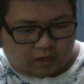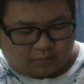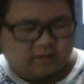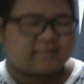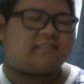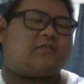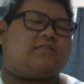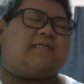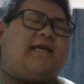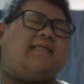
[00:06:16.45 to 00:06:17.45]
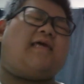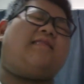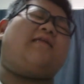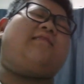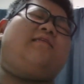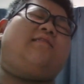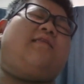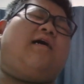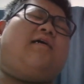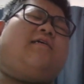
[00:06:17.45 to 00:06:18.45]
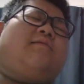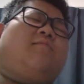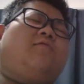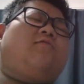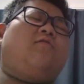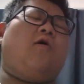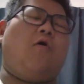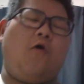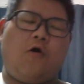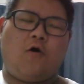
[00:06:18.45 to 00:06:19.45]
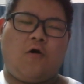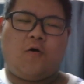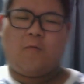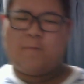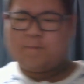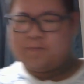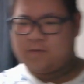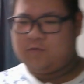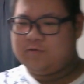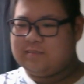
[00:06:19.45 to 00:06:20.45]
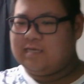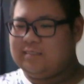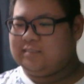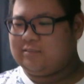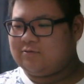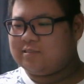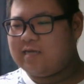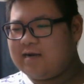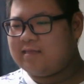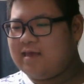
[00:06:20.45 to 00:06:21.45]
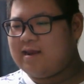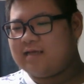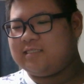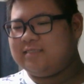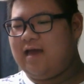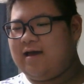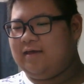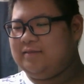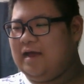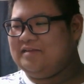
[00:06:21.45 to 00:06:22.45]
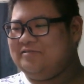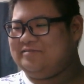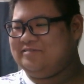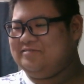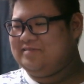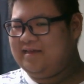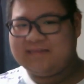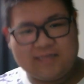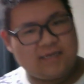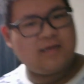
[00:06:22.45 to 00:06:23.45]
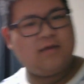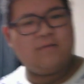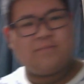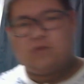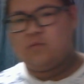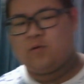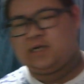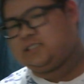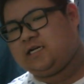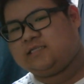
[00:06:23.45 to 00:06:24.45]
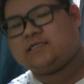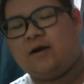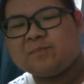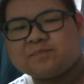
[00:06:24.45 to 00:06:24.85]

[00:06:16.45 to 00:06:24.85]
僕はじっとしてられないんだって言ったもう一人が、お、こいつはじっとしてられないらしいな。何をするんだって、まあ、思うわけじゃないですか。